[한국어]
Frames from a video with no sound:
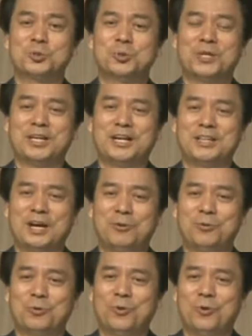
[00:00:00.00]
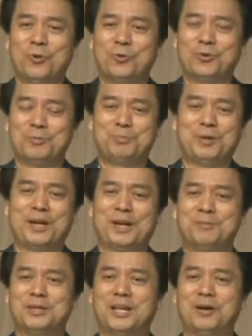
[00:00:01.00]
소리가 나오고
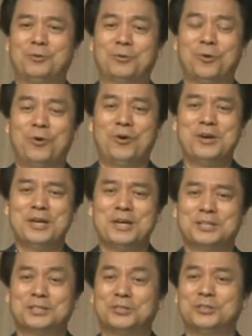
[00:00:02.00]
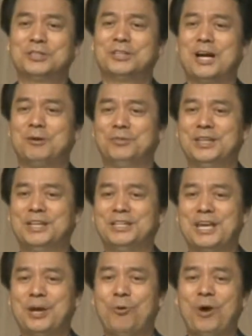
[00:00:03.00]
휘파람이 나오고 그래서 그
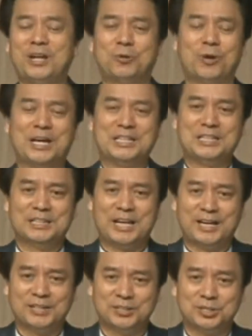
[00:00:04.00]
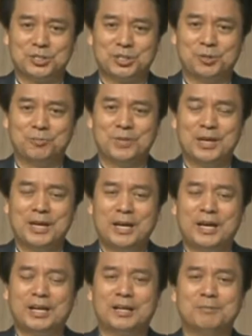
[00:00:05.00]
가운데에 환호가 일어나는 것처럼
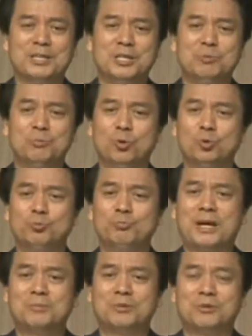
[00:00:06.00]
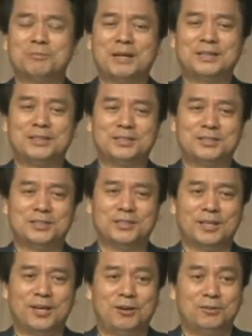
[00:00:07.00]
하나님이 이 모든 만물을 만드실
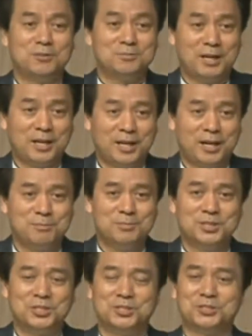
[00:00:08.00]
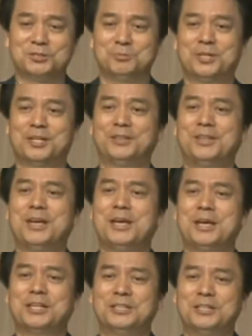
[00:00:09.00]
때 얼마나 멋졌으면
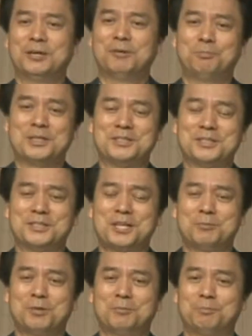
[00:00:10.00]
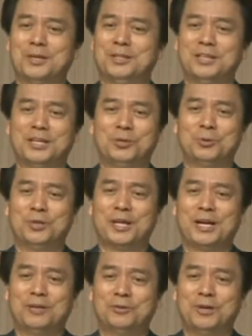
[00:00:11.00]
그 옆에서 새벽별들이
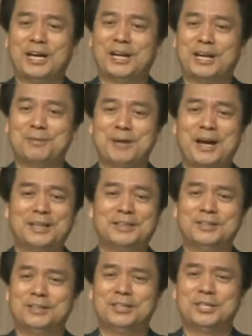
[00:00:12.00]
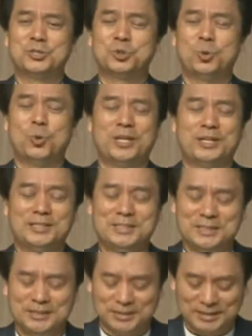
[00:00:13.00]
노래하고 하나님의 아들들이 소리를
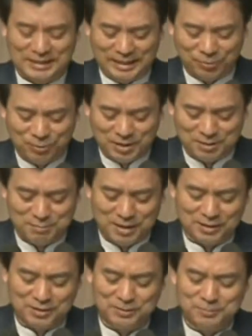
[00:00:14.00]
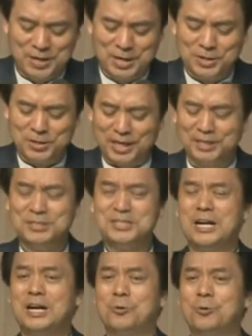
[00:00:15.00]
질렀다라고 하는 만큼
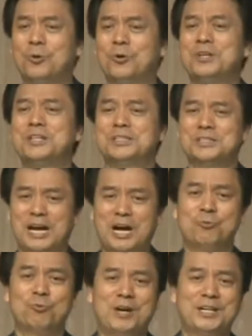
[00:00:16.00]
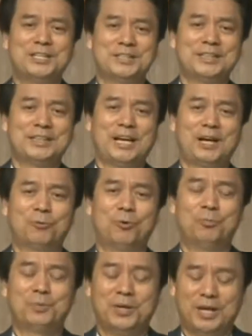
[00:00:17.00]
굉장하고
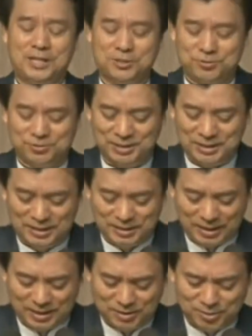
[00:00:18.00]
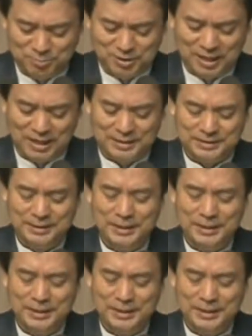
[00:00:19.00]
장관이었다라고 표현할 수 있다는 겁니다.